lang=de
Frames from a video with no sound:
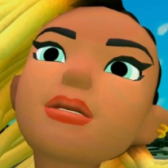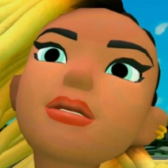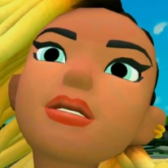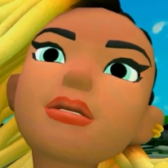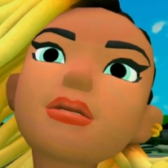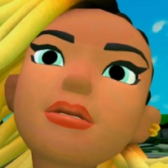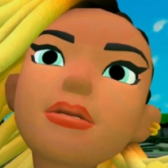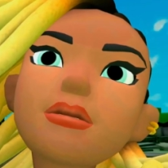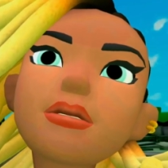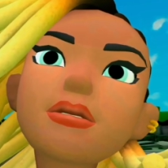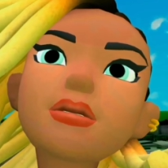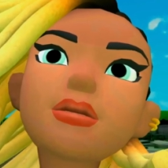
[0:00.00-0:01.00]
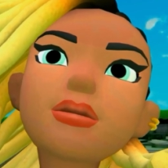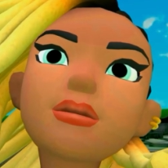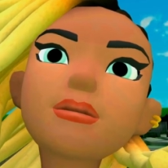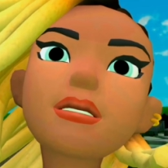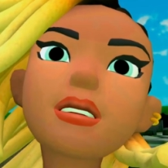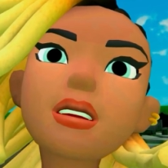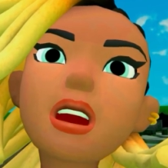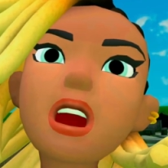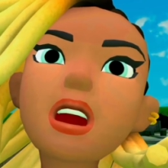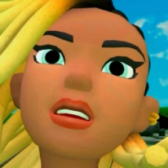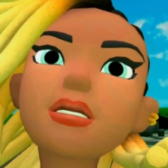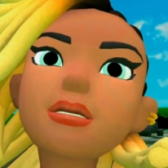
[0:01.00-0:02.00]
Redet einfach frei von
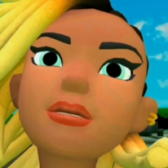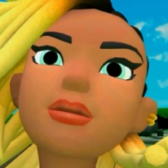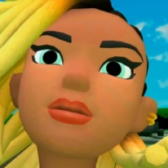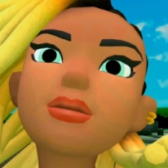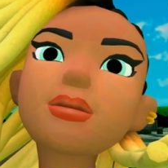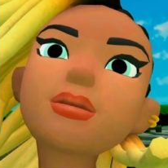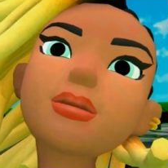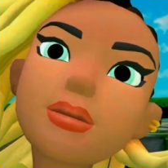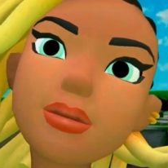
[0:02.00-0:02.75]
der Leber weg.